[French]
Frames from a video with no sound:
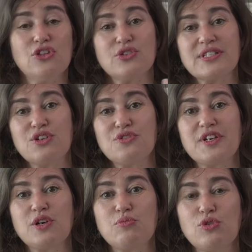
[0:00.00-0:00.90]
Dans un
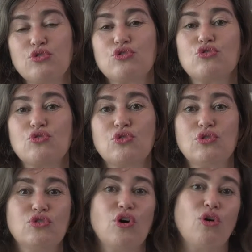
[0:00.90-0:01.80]
environnement de
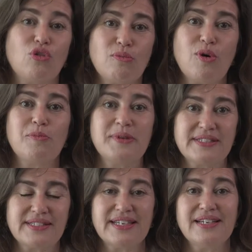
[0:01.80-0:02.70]
taux de rendement
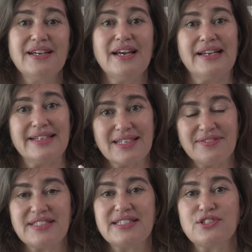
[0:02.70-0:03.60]
baissier, les
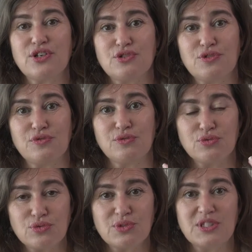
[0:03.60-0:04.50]
investisseurs se font
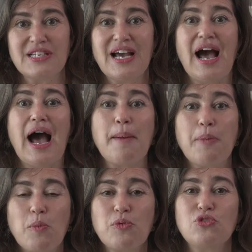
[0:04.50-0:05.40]
du souci à
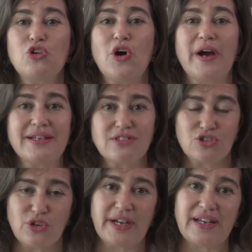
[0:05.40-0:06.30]
propos de leur
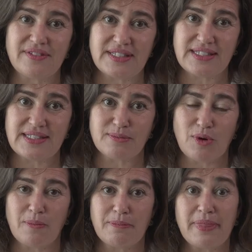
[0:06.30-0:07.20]
risque de
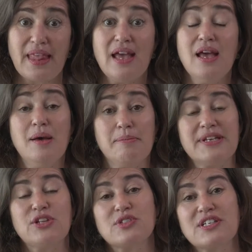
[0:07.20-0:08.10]
réinvestissement.
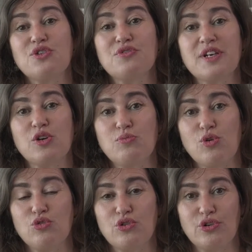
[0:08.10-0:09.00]
Mais dans un
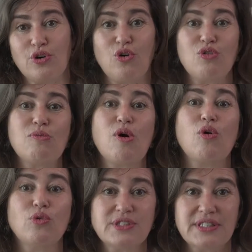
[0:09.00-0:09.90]
environnement de
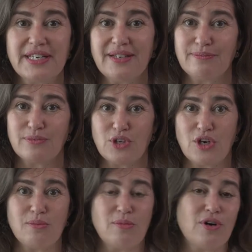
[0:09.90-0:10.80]
rendement haussier,
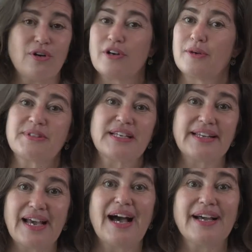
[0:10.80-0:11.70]
euh, comme c'est
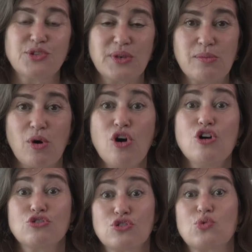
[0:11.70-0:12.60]
le cas actuellement,
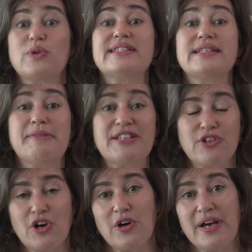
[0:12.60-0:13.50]
ce sont les
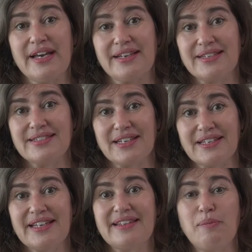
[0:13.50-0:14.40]
émetteurs qui
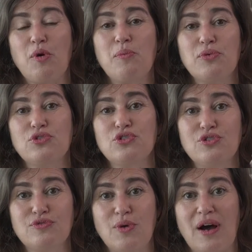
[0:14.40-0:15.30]
s'inquiètent à propos de
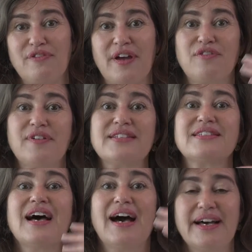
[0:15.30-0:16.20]
devoir faire
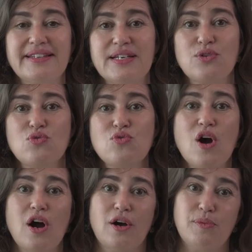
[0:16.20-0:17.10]
face à des coûts
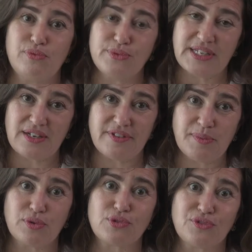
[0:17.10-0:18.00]
euh, plus
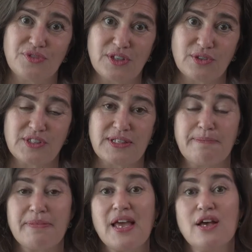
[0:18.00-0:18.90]
élevés pour se financer.
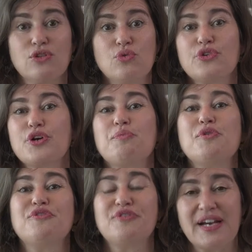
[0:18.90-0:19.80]
Donc que
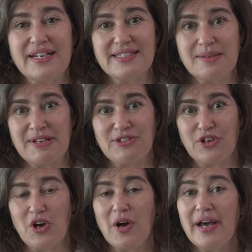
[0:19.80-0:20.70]
peuvent faire les
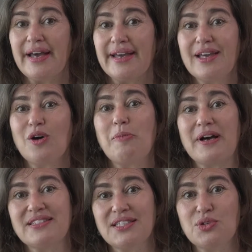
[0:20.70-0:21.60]
émetteurs et en
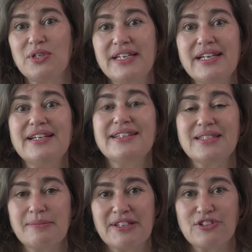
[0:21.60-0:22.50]
particulier
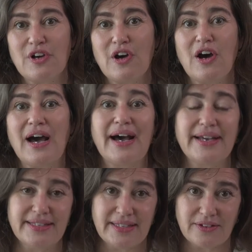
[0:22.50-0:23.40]
les émetteurs
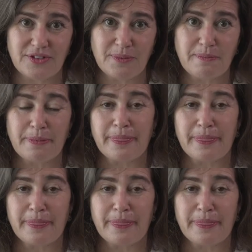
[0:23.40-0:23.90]
à yield